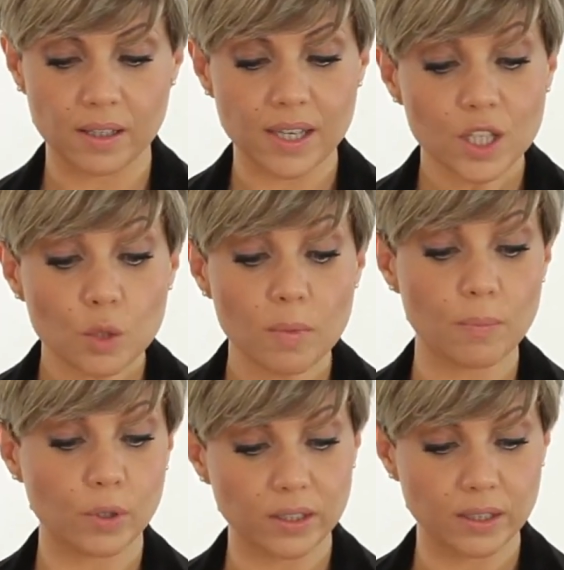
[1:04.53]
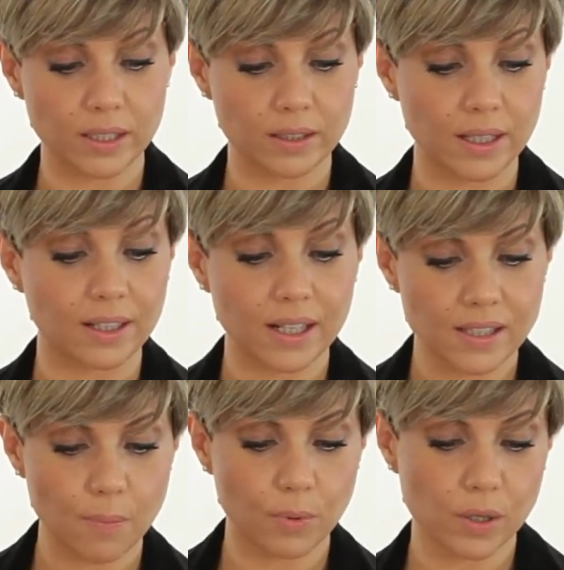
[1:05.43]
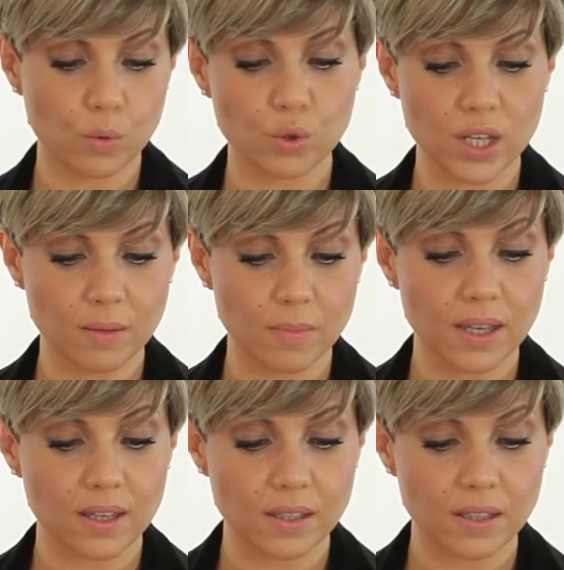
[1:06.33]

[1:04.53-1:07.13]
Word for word: Y esto me pone triste. Gracias por escucharme